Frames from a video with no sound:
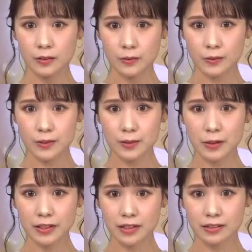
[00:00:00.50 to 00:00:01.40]
福島
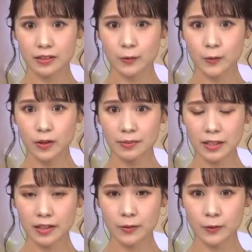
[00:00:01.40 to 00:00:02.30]
県に大雨
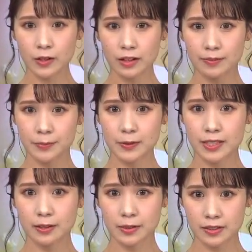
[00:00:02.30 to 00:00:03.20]
警報が発表さ
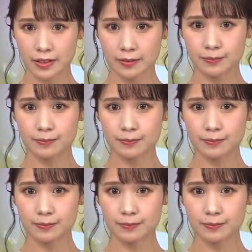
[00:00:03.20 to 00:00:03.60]
れました。